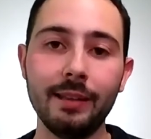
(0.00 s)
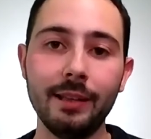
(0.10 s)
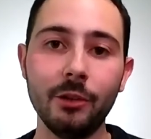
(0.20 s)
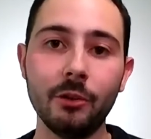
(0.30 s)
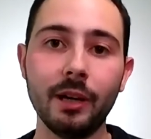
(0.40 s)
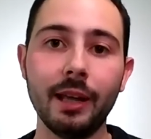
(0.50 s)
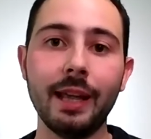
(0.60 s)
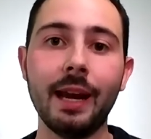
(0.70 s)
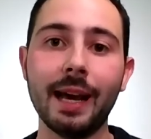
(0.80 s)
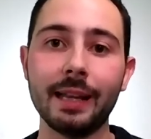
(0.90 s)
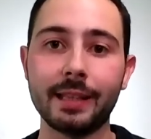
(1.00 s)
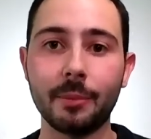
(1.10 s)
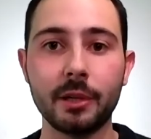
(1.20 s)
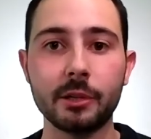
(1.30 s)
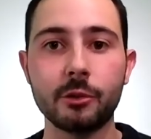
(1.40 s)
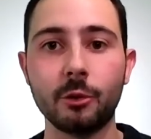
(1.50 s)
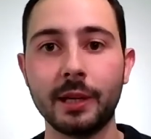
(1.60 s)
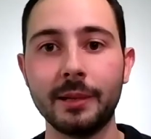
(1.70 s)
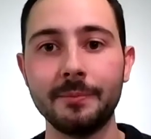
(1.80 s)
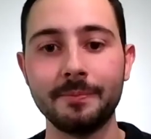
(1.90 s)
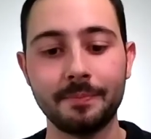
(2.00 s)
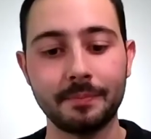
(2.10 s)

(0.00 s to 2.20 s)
Dio e alle altre persone.